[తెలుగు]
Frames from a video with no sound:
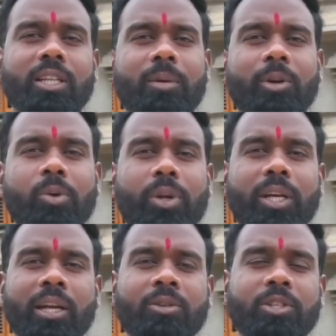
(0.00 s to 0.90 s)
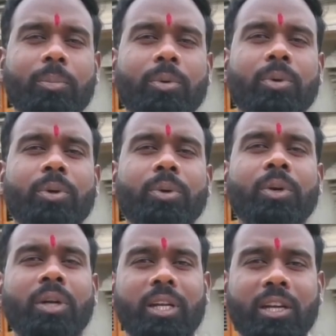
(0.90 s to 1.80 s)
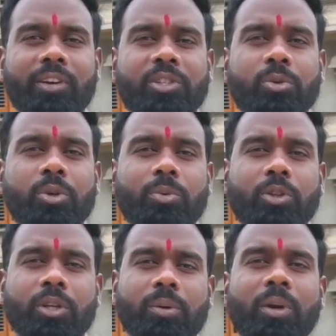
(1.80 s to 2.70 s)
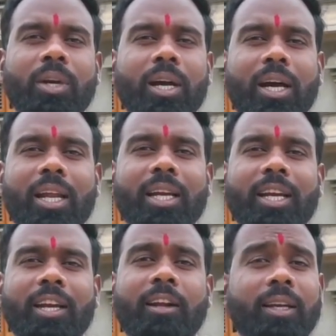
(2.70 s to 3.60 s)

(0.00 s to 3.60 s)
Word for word: తమ కోరికలను చెప్పుకుంటూ నెరవేర్చుకుంటూ పోతారు అలాగే